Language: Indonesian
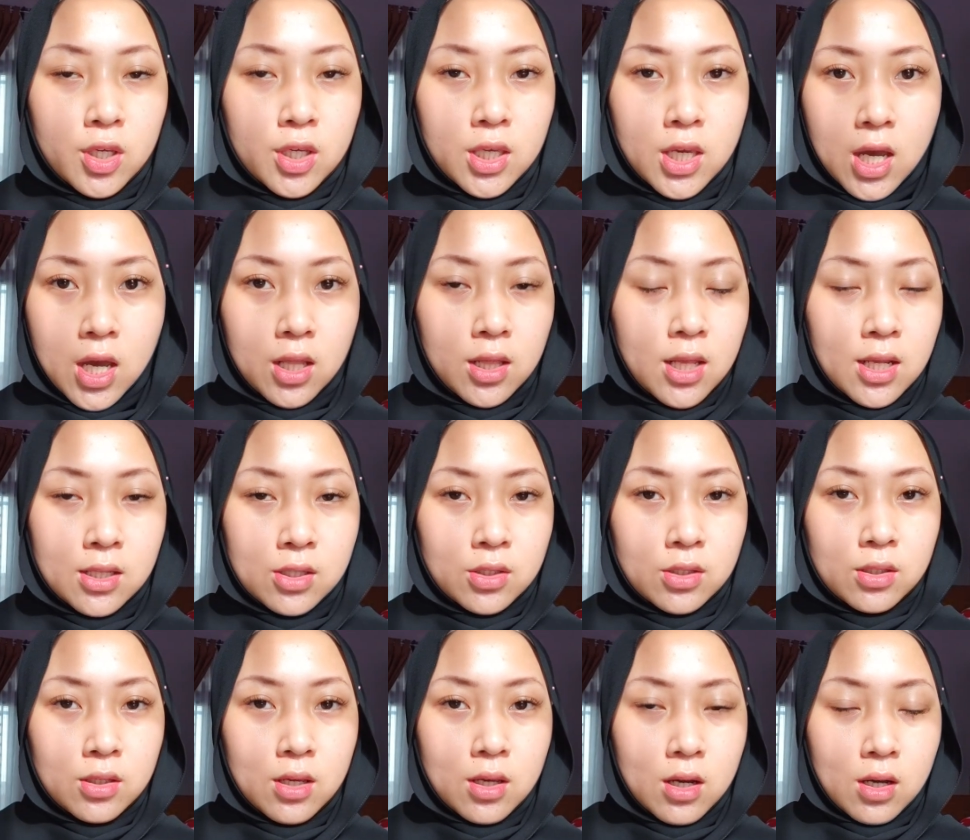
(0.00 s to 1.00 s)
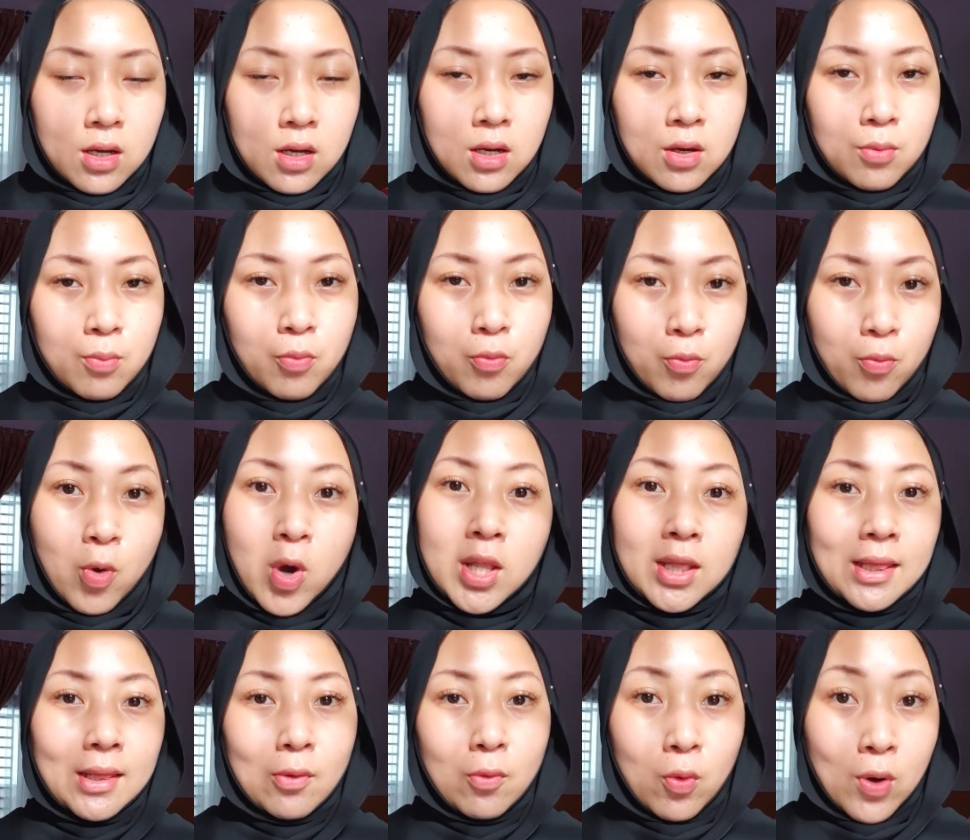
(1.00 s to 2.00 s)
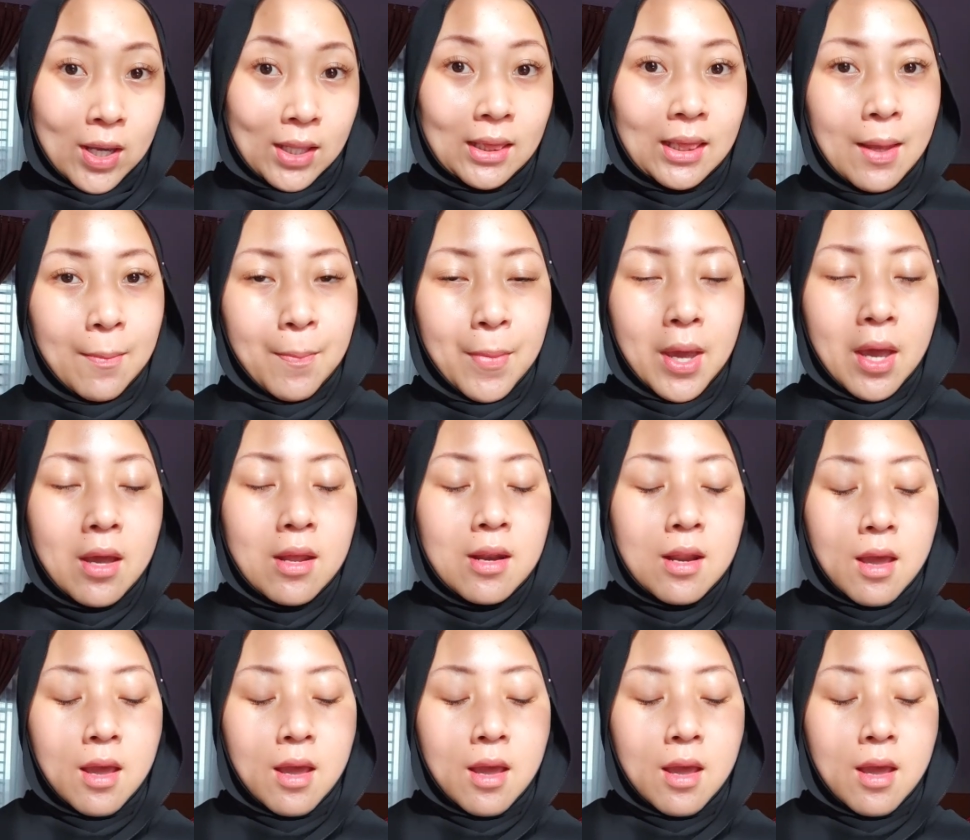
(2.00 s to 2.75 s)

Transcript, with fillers: Ya, yeah, that's uh, buat white lab ya.